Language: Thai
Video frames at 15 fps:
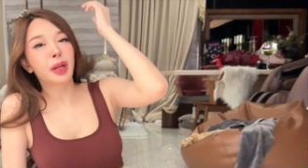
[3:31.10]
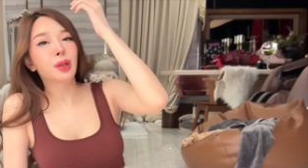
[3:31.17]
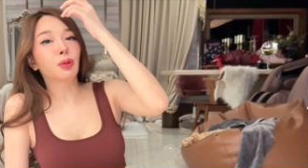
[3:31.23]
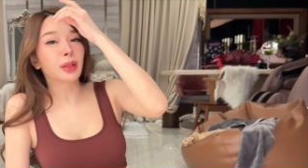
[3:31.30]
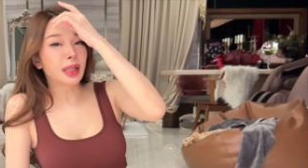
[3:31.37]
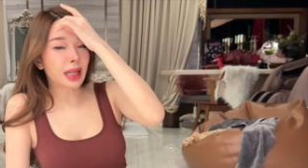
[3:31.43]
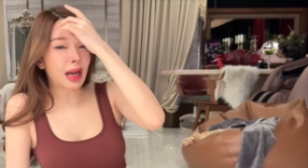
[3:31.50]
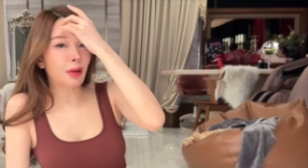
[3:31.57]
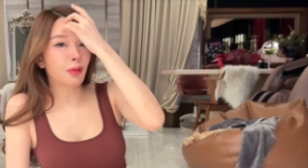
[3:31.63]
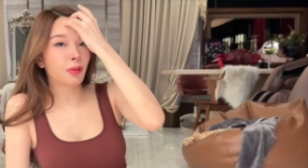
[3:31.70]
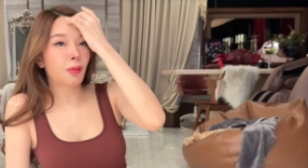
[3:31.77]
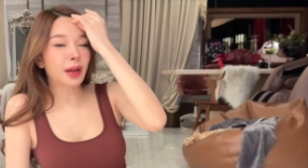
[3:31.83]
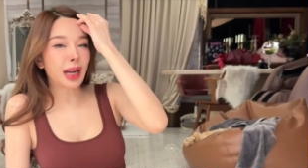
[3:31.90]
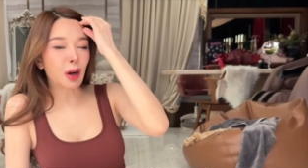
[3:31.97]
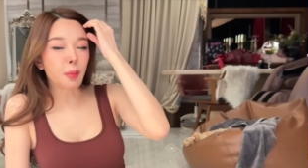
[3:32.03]
นอยู่ที่เรา
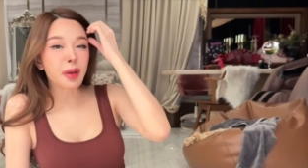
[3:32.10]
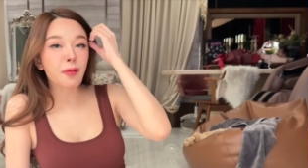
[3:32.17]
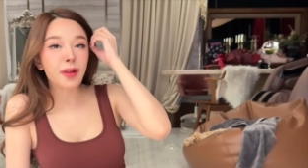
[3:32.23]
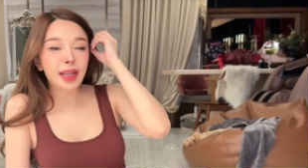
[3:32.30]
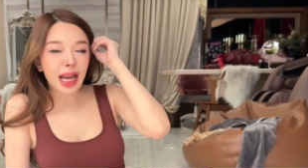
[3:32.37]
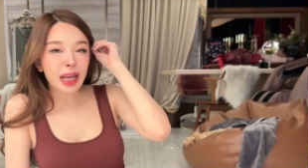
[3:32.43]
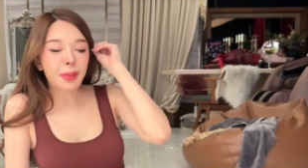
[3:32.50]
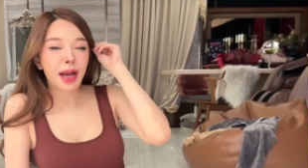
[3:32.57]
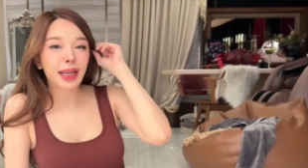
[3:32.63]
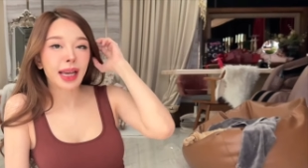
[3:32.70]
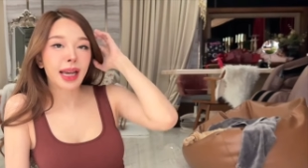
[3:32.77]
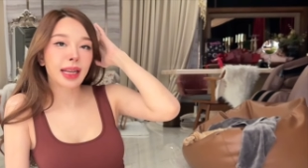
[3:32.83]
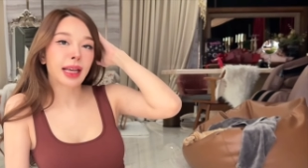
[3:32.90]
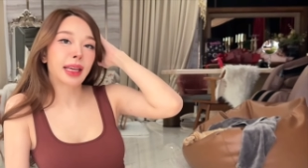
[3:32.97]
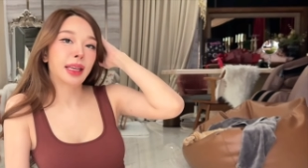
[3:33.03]
ว่าเรามีวินัยมากแค่ไหน